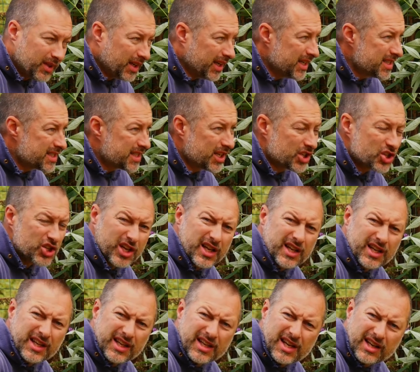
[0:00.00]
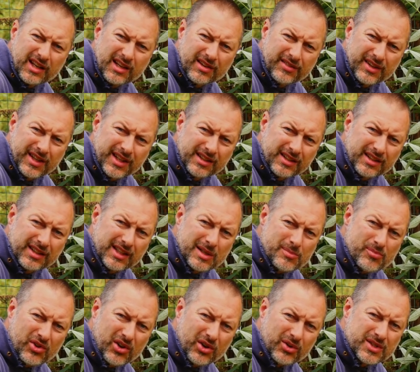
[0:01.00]
Es geht ständig hier der Wind, die
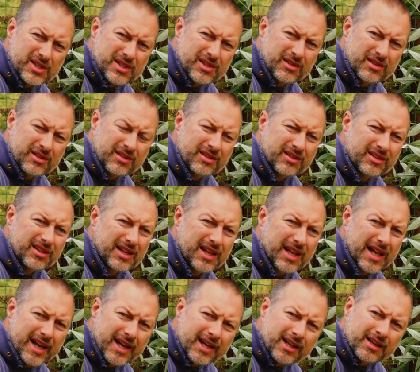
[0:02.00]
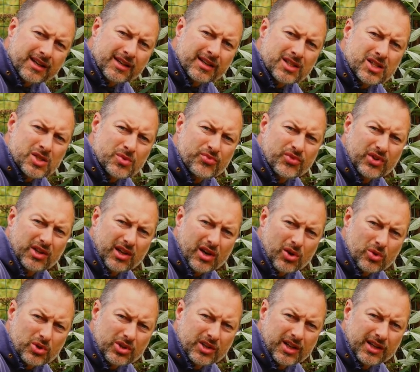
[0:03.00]
Pflanzen weigen zum
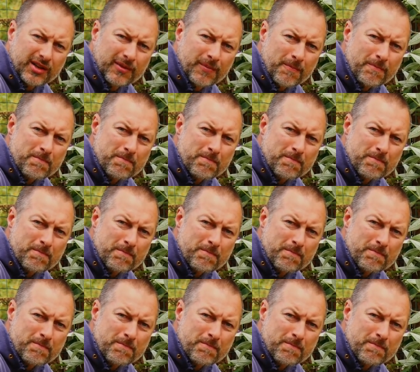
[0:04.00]
Vertrocknen.